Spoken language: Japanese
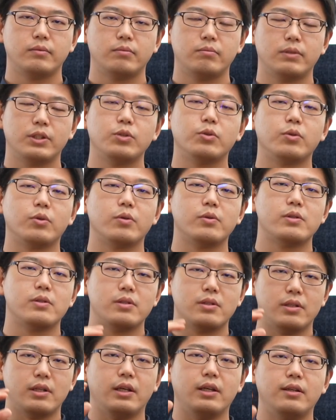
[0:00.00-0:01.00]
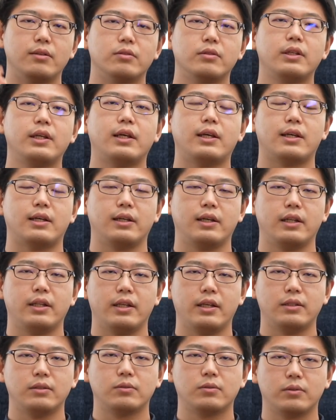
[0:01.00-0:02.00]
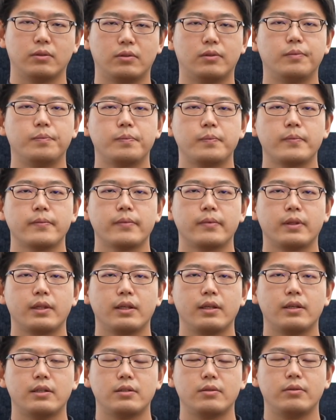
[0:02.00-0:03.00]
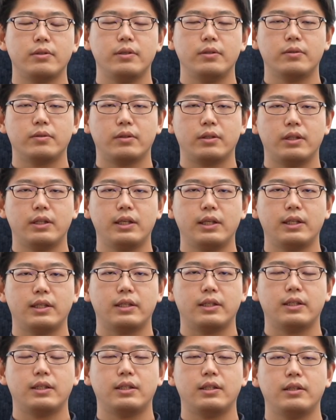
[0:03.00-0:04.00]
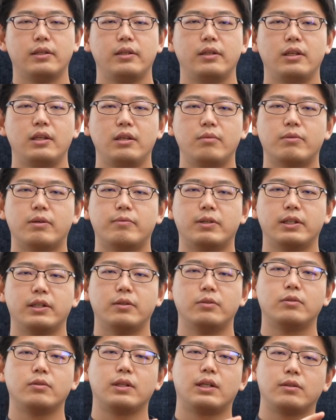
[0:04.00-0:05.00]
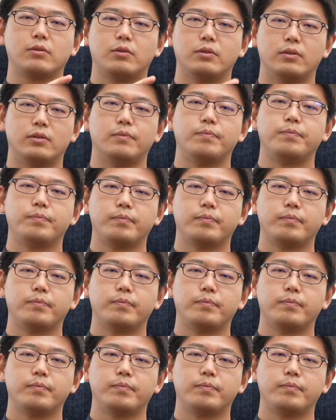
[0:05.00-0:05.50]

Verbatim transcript: まあ、ちょっとずつでいいので上げていくことそれによって今までの過去の